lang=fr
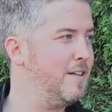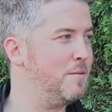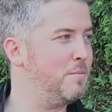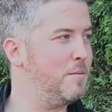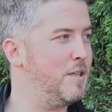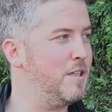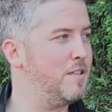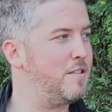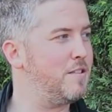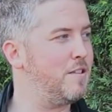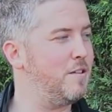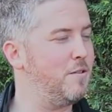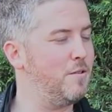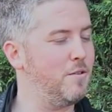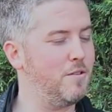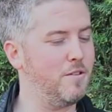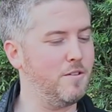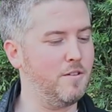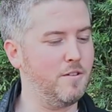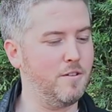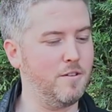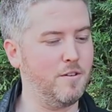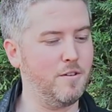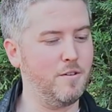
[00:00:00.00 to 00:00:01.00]
Mais c'est une,
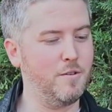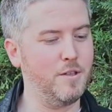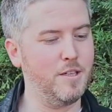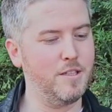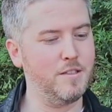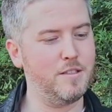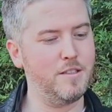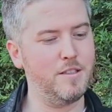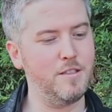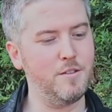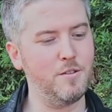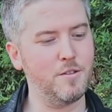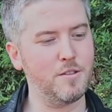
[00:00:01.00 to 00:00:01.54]
une ASI